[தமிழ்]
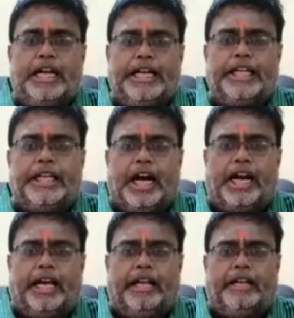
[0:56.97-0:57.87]
இன்று
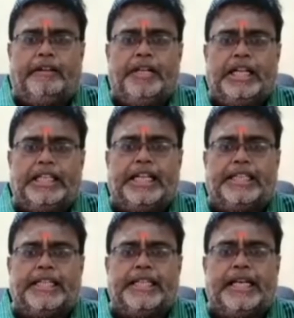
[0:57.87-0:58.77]
காலை
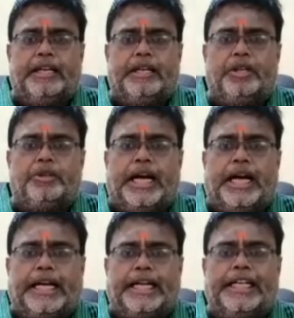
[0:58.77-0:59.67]
தினத்தந்தியில்
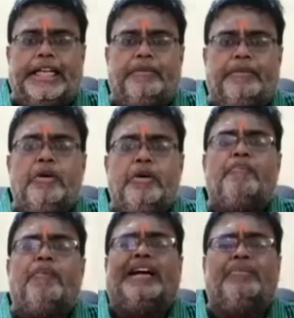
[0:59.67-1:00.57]
நியூஸாக கண்டேன்
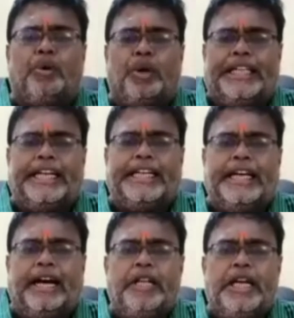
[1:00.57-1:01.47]
மனம் உடைந்தேன்
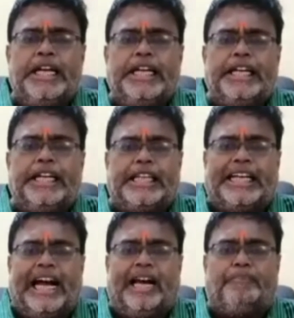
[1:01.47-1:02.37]
ஐயா இன்று
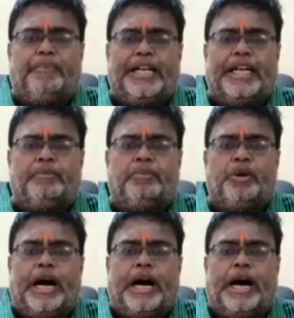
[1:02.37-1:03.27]
தயாரிப்பாளர் என்போ
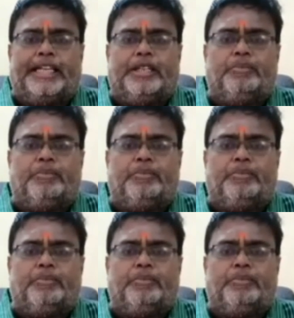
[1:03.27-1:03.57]
ஆயிரத்தி